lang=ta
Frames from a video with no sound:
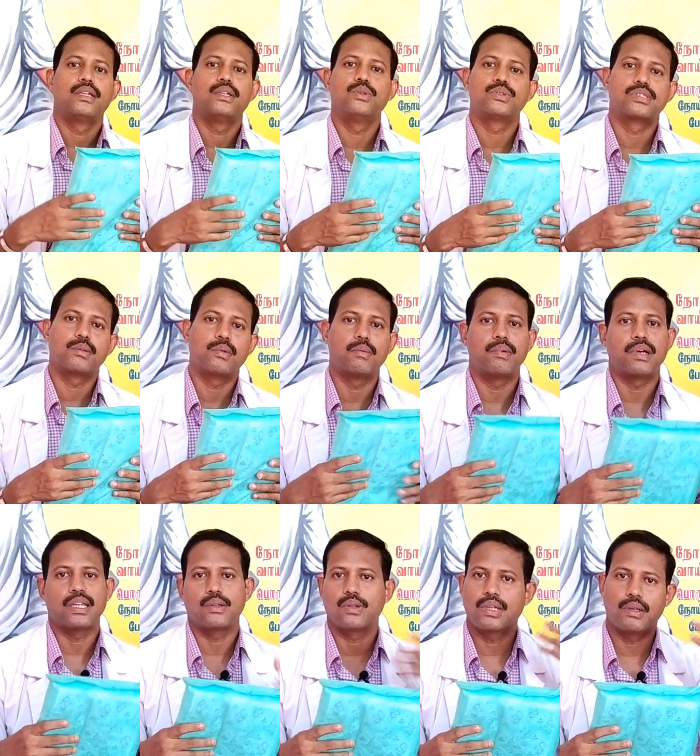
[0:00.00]
யூஸபிள்
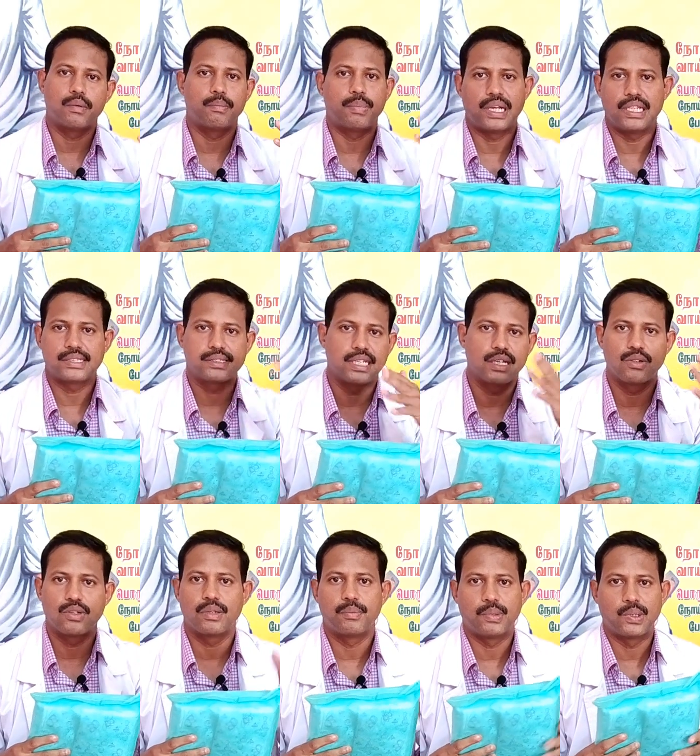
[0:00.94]
மாதிரி கூட பழைய
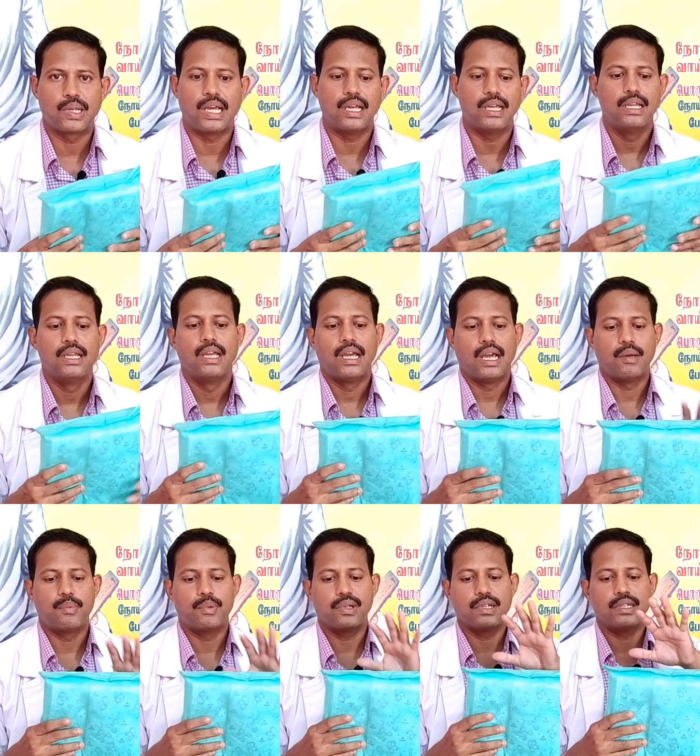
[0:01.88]
ஸ்டைல் கூட போகலாம்
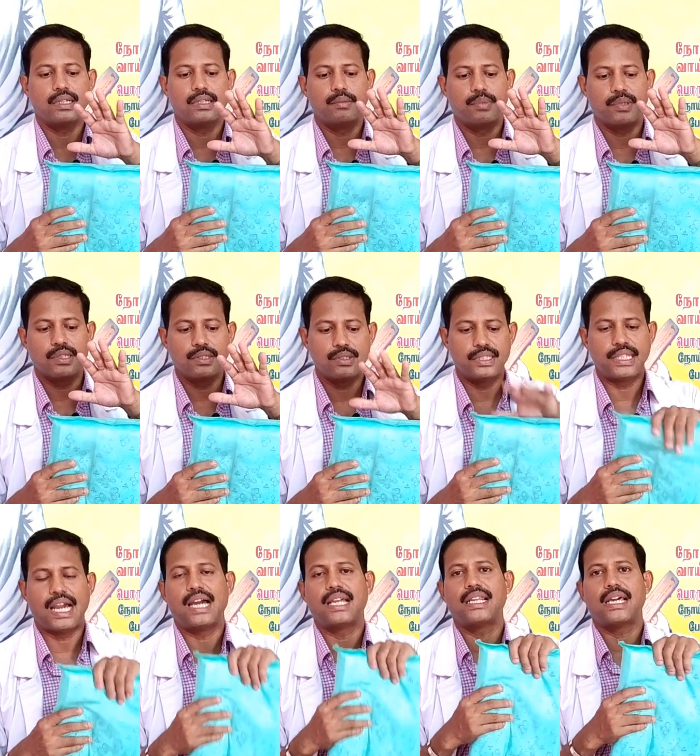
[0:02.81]
அப்போது இப்போ
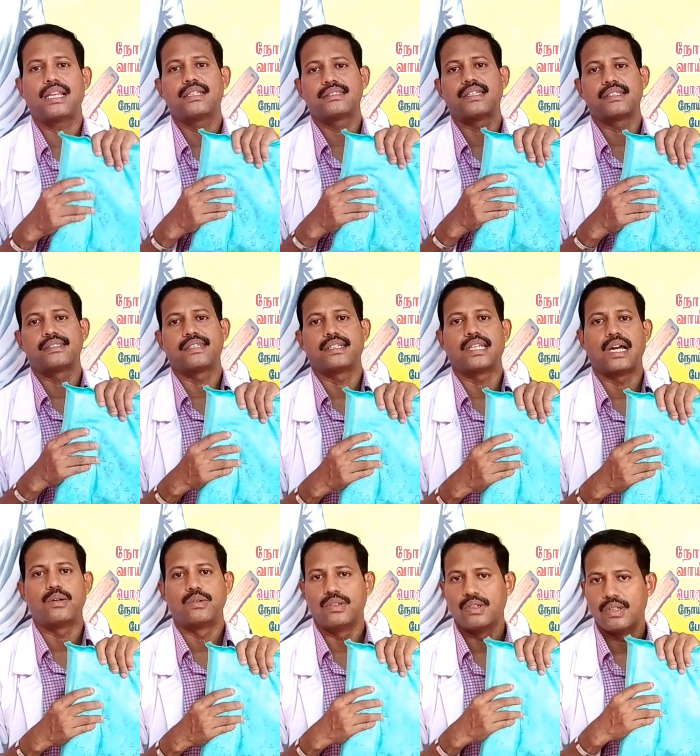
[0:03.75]
யார் யாருக்கு சார் செட்
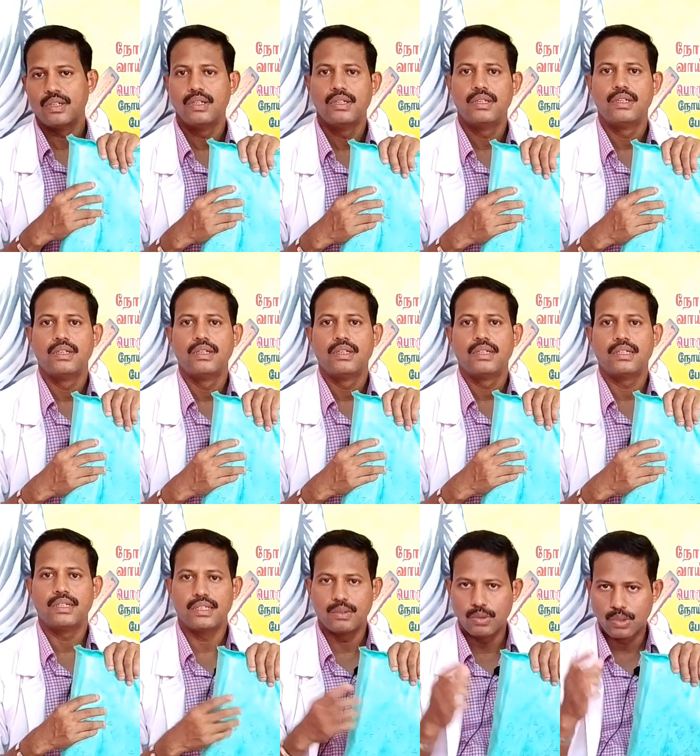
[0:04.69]
ஆகும்
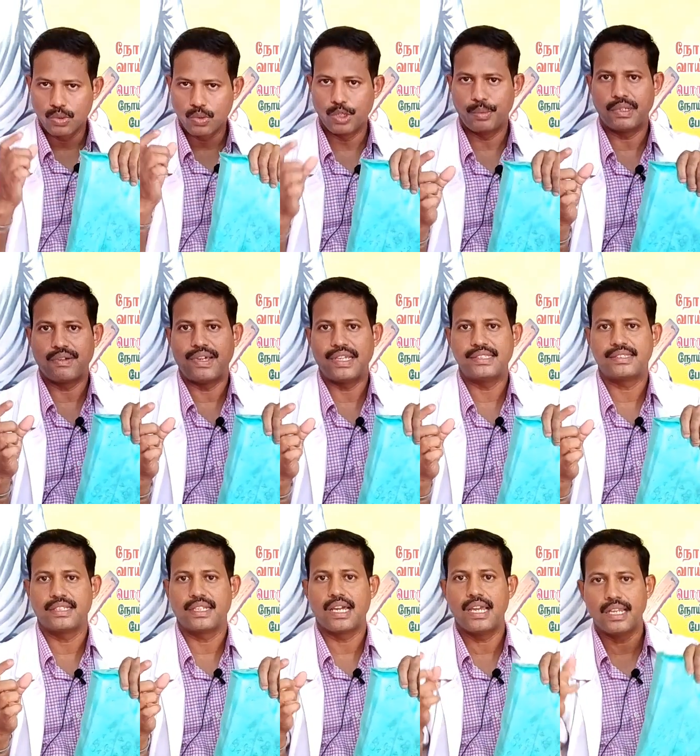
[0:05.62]
ஒரு குறிப்பிட்ட
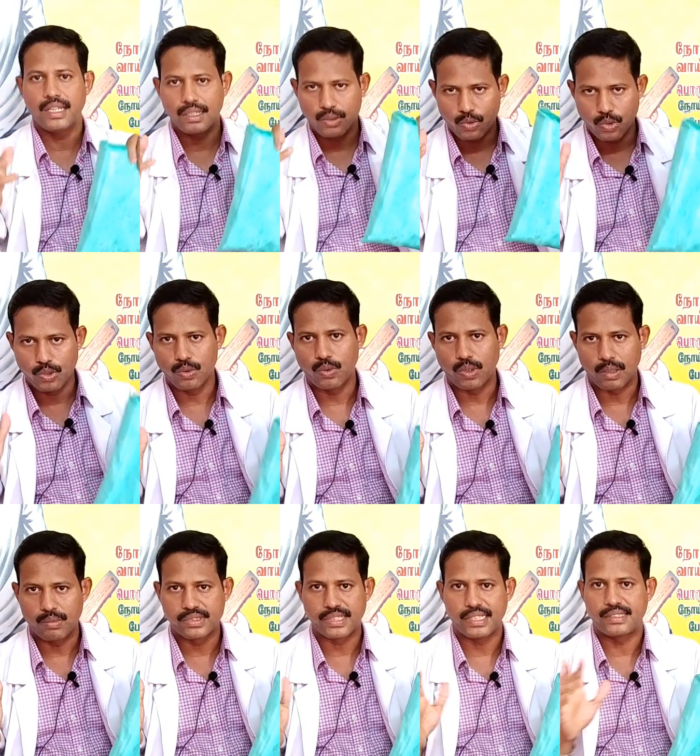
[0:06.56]
வயசு இருக்கா இல்லை குடு
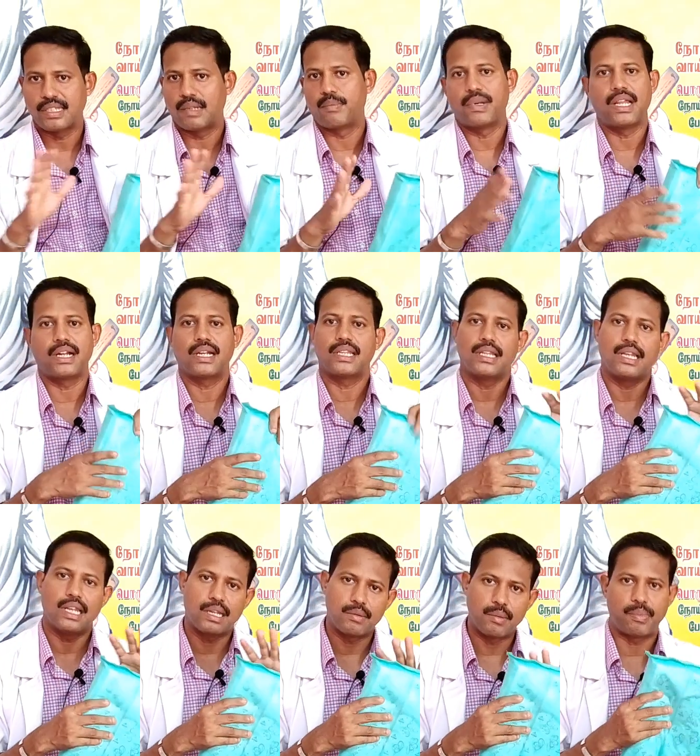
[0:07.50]
உடம்பு சைஸ் அப்படிலாம் கிடையாது
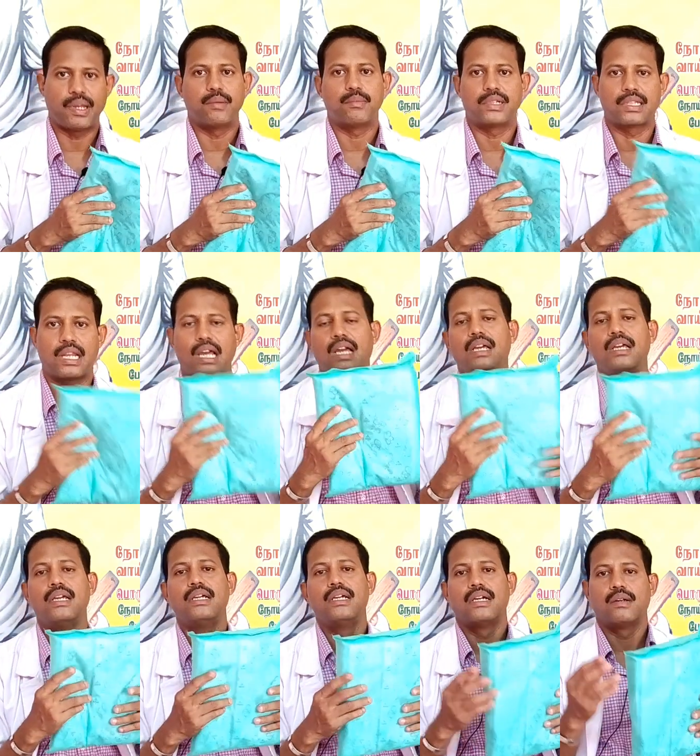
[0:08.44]
எல்லாருமே பயன்படுத்தலாம்
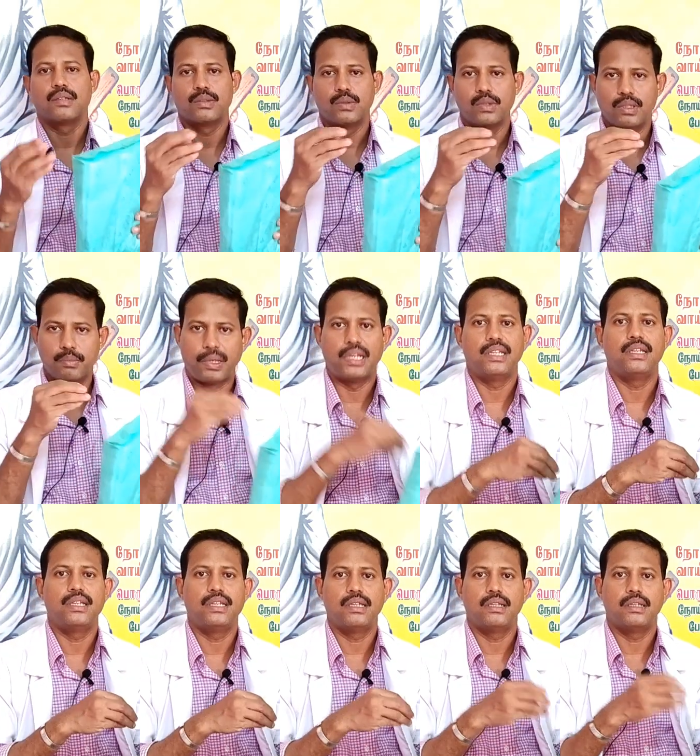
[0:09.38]
ஒரு பள்ளி